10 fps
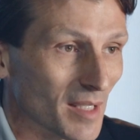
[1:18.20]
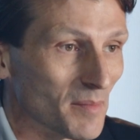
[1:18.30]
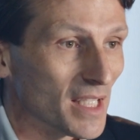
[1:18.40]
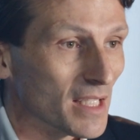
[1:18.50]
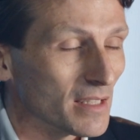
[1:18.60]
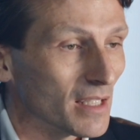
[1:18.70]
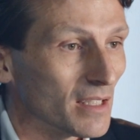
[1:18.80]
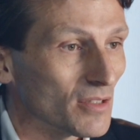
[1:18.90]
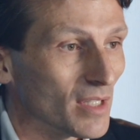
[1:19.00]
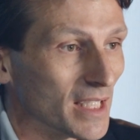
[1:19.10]
también en este
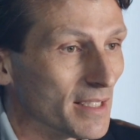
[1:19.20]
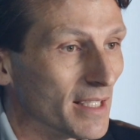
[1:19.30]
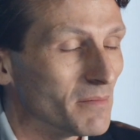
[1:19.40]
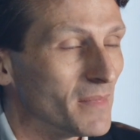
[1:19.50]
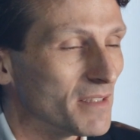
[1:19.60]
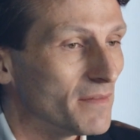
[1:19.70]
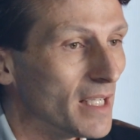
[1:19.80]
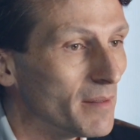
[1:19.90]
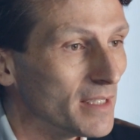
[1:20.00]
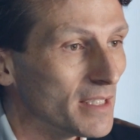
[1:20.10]
caso a que sean más
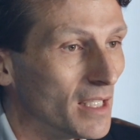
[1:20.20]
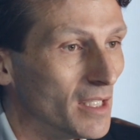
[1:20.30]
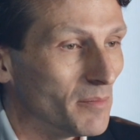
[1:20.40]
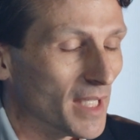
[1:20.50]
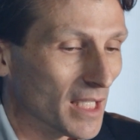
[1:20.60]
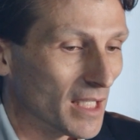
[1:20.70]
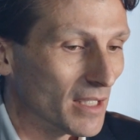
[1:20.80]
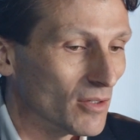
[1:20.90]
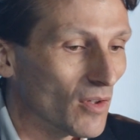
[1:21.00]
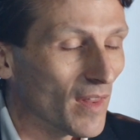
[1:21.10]
fiables para
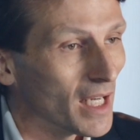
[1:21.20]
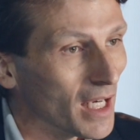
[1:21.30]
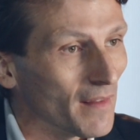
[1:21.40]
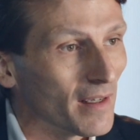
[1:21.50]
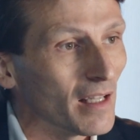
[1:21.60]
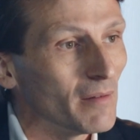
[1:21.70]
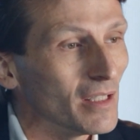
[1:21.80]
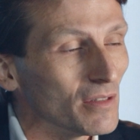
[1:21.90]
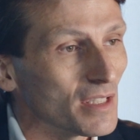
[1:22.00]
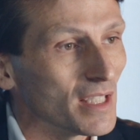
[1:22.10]
que toda la cadena de
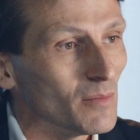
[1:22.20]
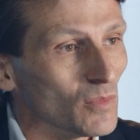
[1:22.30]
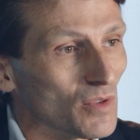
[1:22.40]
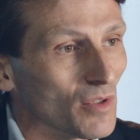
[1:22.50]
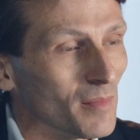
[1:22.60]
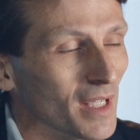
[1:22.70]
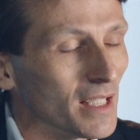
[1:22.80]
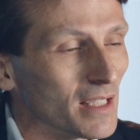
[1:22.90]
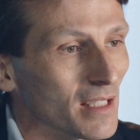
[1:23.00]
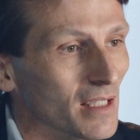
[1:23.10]
valor sea mucho
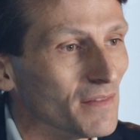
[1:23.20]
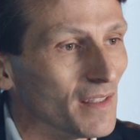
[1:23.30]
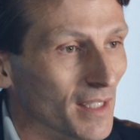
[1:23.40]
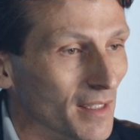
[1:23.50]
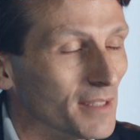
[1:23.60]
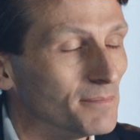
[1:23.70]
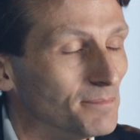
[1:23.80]
más eficiente.